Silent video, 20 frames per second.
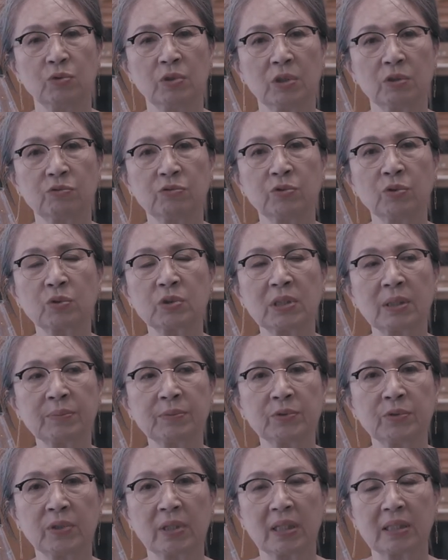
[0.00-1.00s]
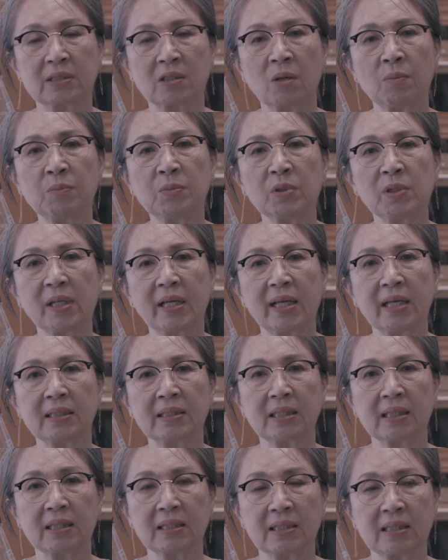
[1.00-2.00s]
우리 구독자분들에게 선물을
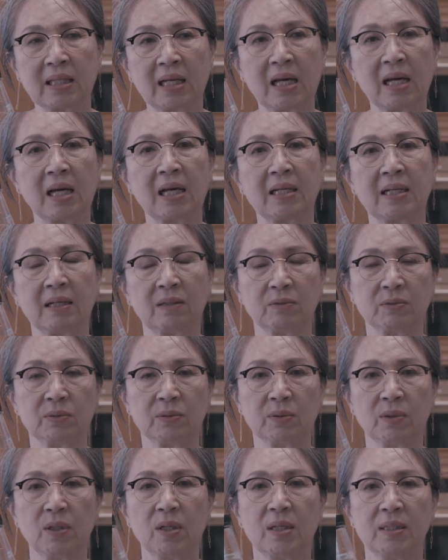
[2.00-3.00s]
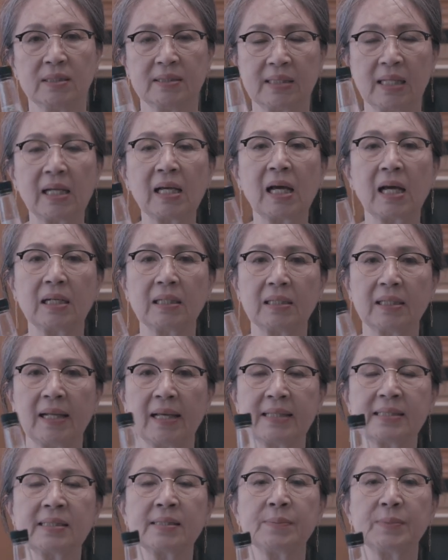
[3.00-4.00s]
해야 되겠다라고
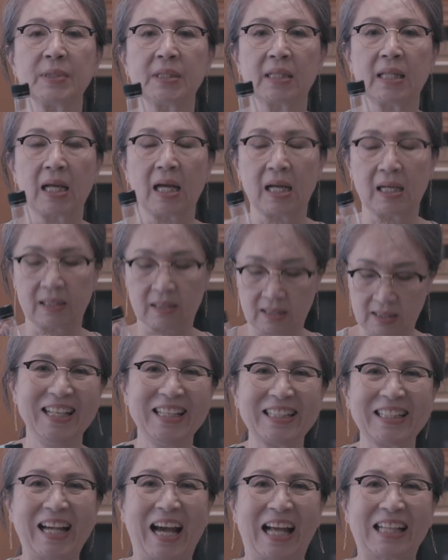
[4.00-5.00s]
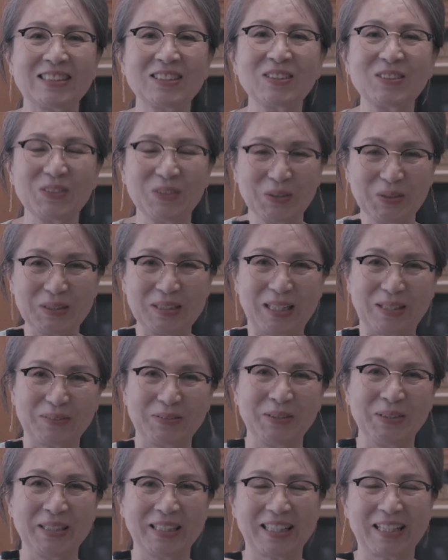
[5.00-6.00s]
생각을 했습니다. 가정용이다
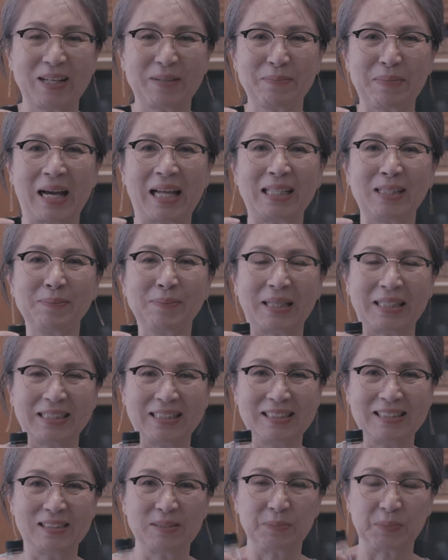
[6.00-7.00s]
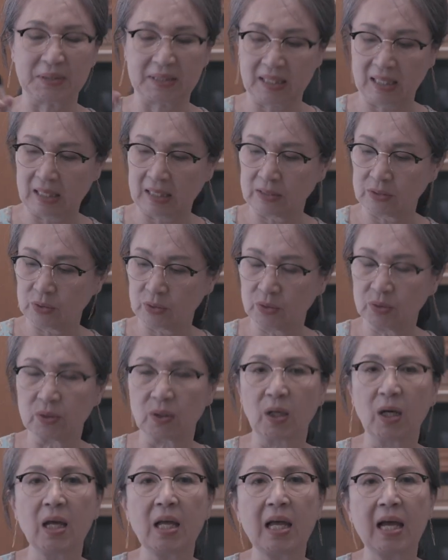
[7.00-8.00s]
보니까 많이 만들지
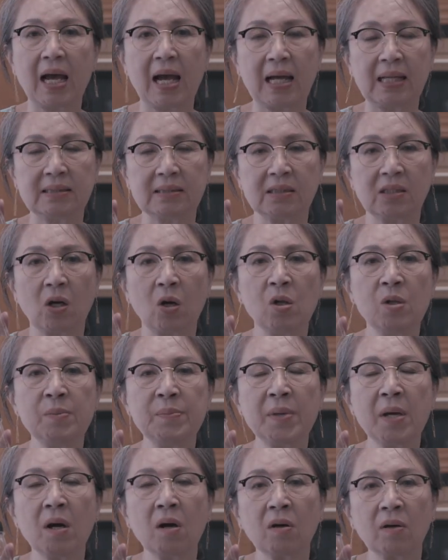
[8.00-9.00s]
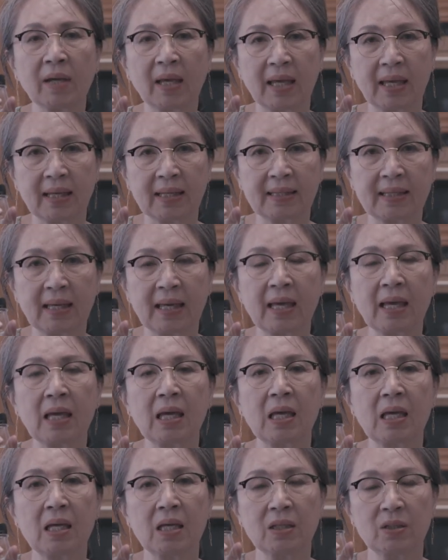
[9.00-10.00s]
못해가지고 한 열
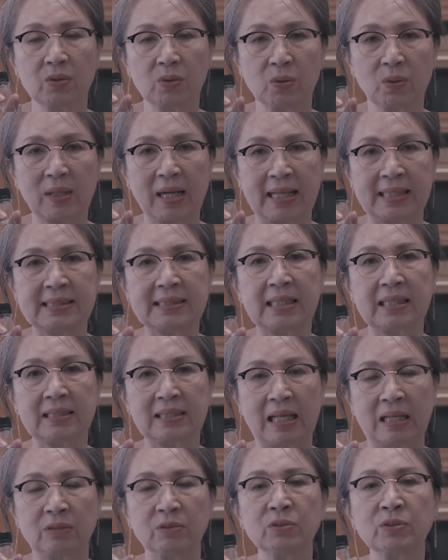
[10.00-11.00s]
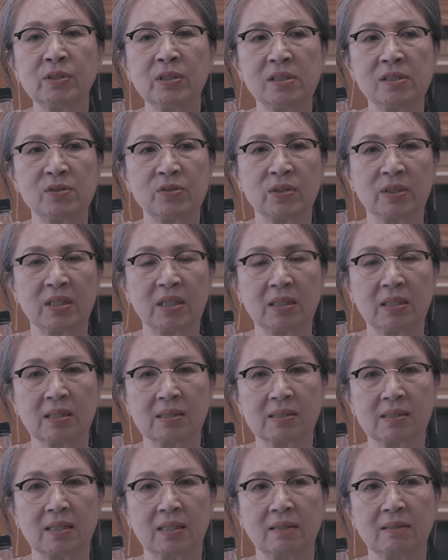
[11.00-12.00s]
명에게 요 간장을 나눠드릴 수 있게
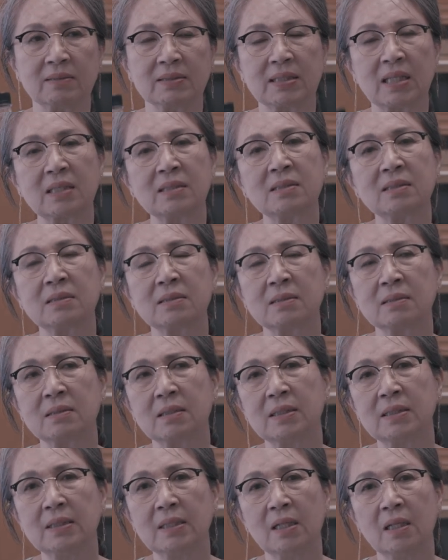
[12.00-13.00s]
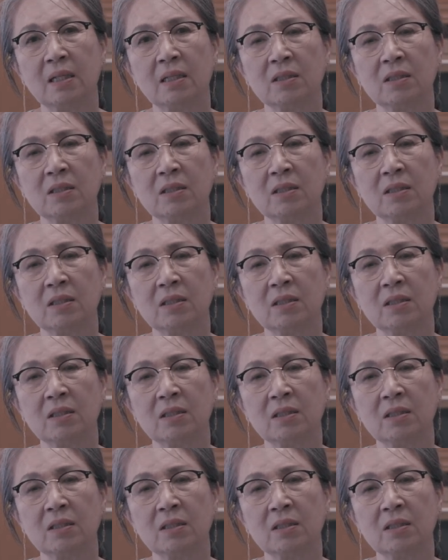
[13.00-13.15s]
됐어요. 사실은